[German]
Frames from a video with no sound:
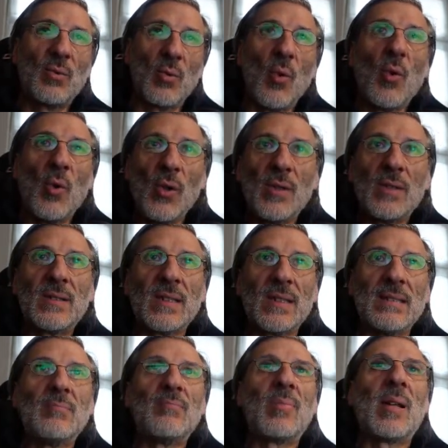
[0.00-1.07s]
Öl
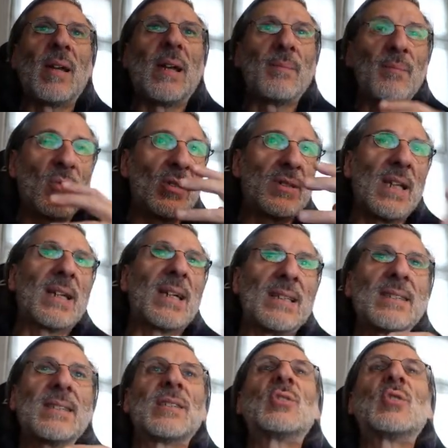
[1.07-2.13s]
drin bleibt, noch der
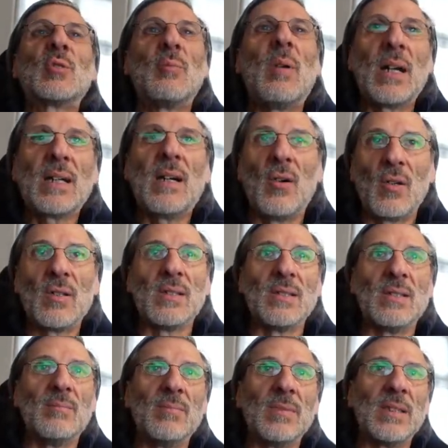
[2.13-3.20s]
ganze Geschmack auch in
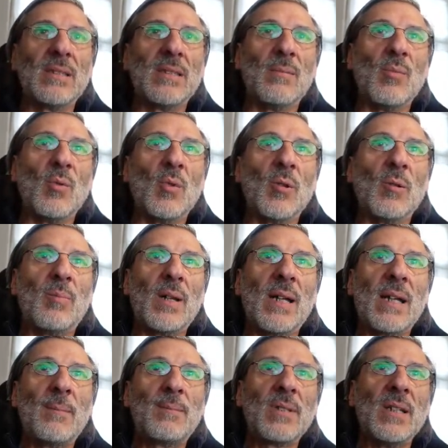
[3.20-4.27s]
dem, in dem Öl
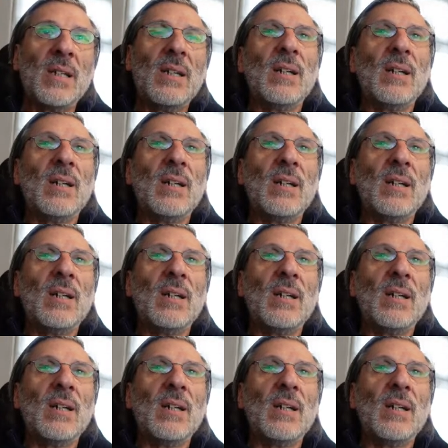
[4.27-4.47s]
bleibt,